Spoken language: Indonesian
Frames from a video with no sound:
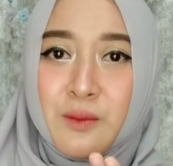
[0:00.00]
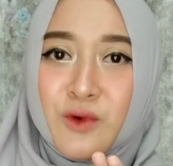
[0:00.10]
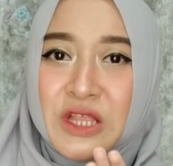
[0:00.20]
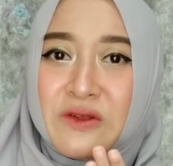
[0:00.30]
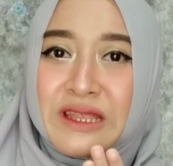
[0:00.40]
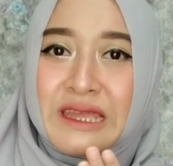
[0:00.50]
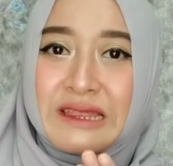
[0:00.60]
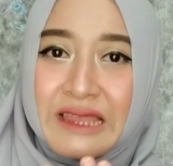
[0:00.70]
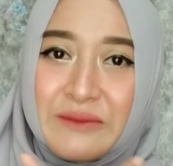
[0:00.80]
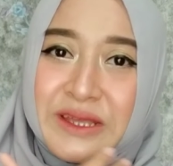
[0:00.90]
buat kulit
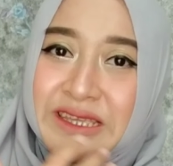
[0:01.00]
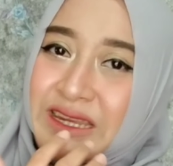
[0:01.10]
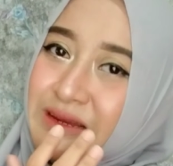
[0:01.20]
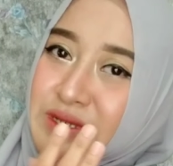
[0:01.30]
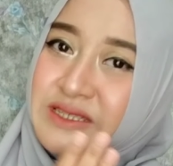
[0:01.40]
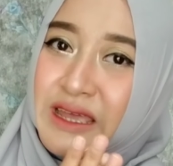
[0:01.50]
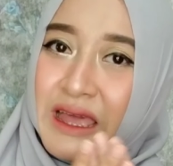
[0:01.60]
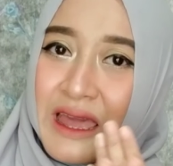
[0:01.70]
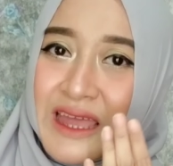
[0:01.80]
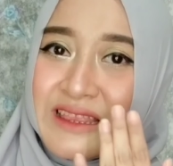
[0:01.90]
kita menjadi lebih
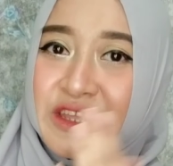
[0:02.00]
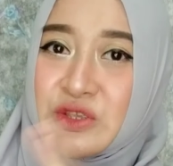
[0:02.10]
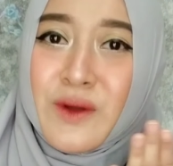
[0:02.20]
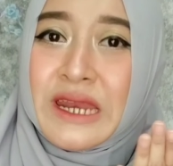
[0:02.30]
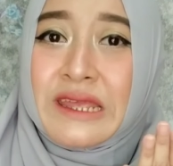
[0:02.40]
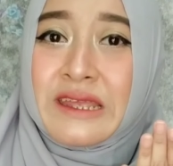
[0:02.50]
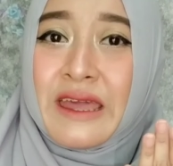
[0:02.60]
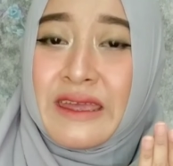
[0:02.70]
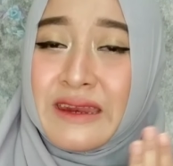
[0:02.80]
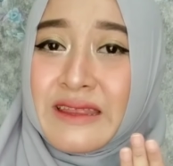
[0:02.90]
sehat dan juga
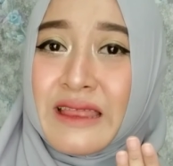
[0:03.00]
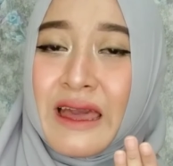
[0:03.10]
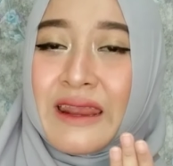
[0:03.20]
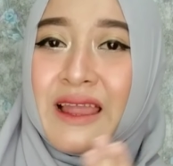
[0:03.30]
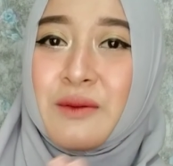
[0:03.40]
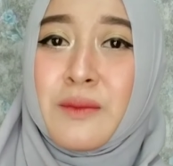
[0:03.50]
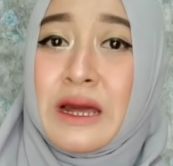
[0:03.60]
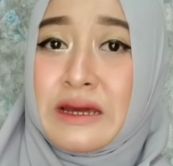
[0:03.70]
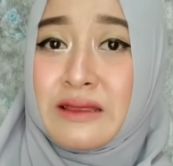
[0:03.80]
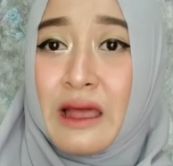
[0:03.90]
wanginya ini tahan lama
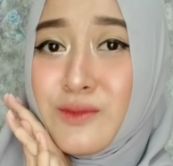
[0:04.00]
banget.